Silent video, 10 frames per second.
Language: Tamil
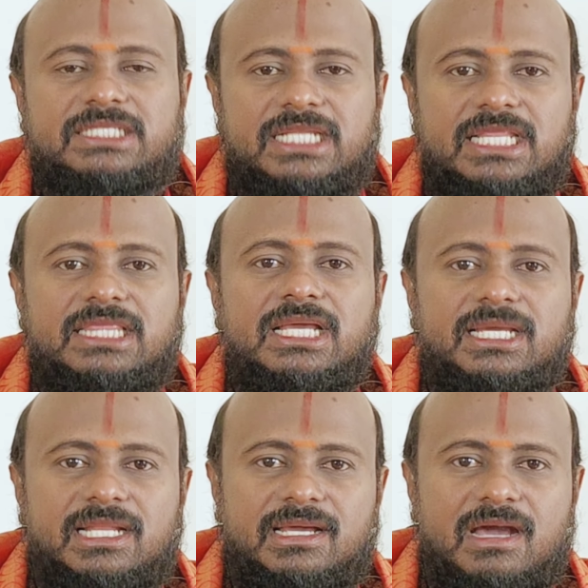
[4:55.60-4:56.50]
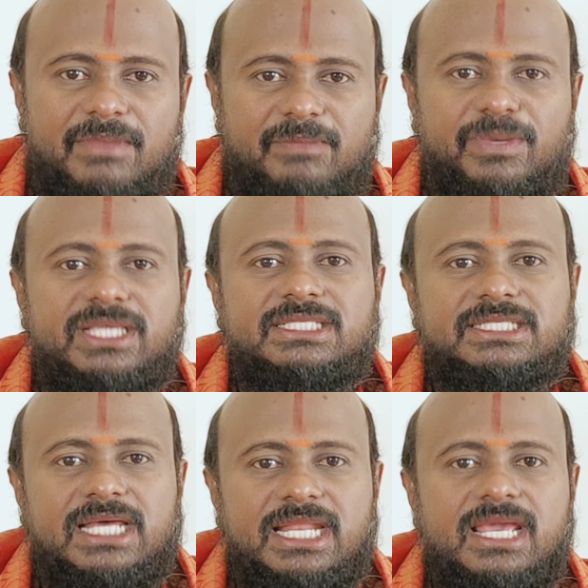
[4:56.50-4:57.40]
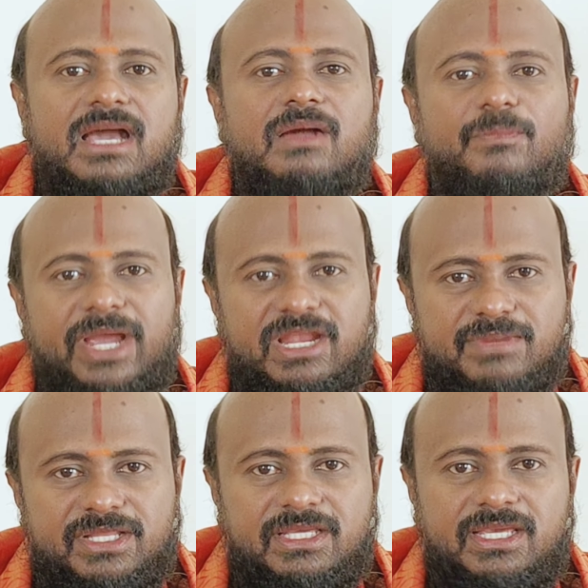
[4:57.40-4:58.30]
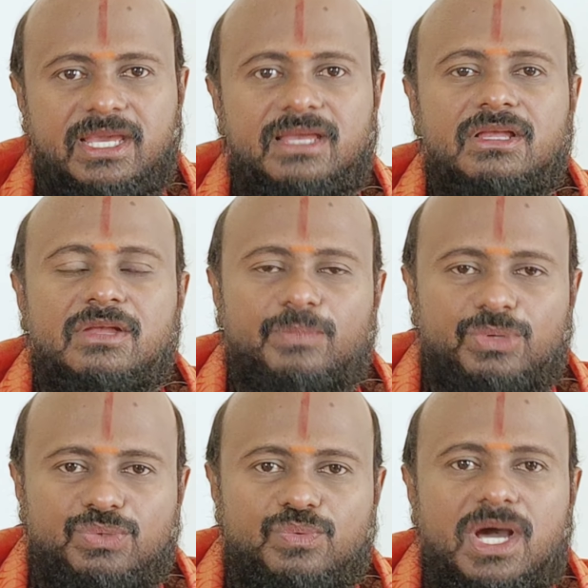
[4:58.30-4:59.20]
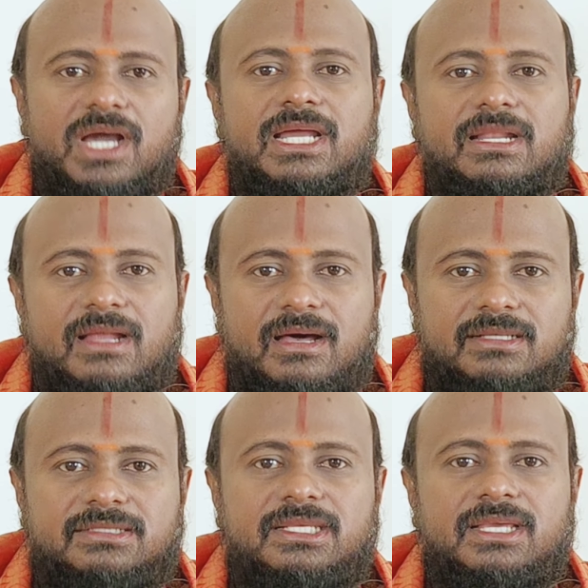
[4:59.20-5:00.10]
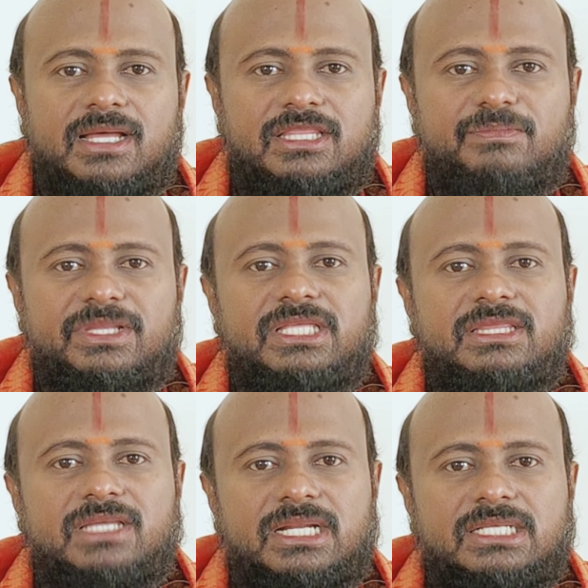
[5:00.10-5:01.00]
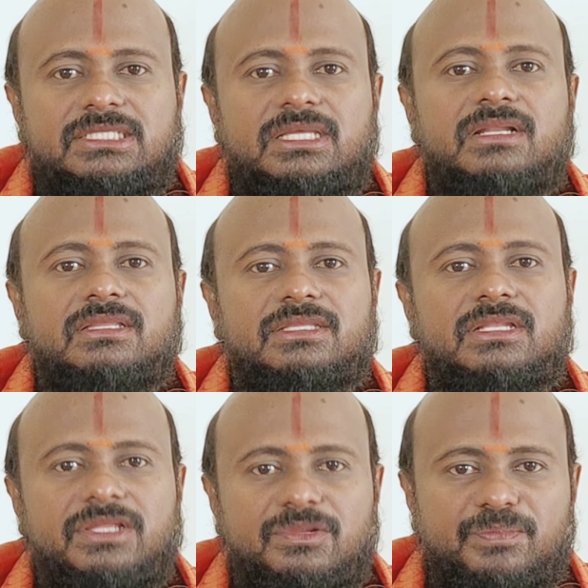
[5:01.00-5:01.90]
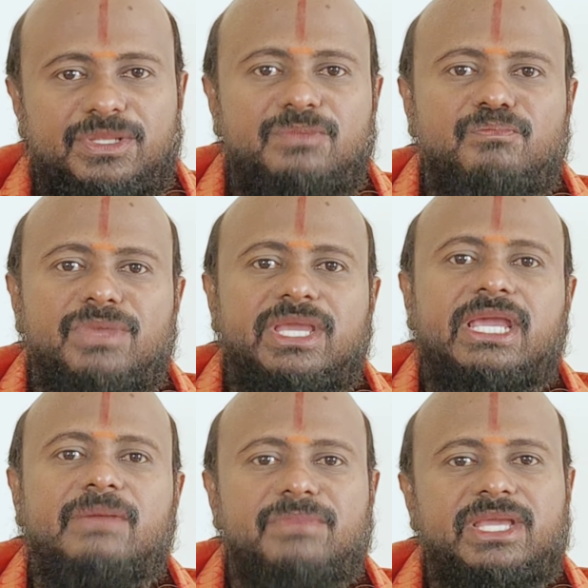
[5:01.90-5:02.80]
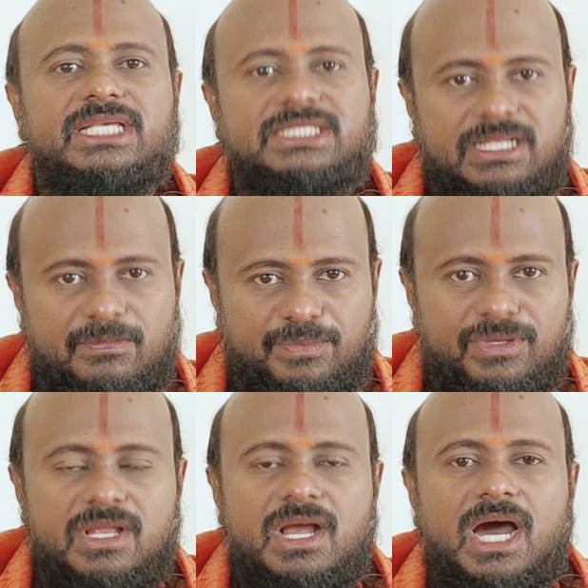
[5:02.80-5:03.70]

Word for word: சிறந்த கிரக அமைப்பை சரியாக பயன்படுத்திங்க பொதுவாக ராசி அதிபதி தனஸ்தானத்தில் இருப்பது மிக மிக சிறப்பு